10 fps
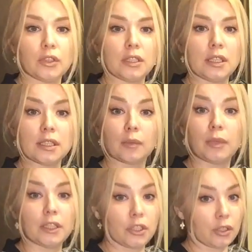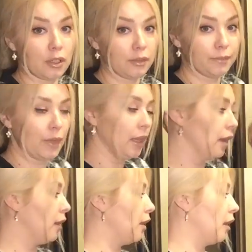вот здесь на плечиках.
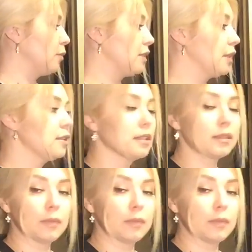А, обязательно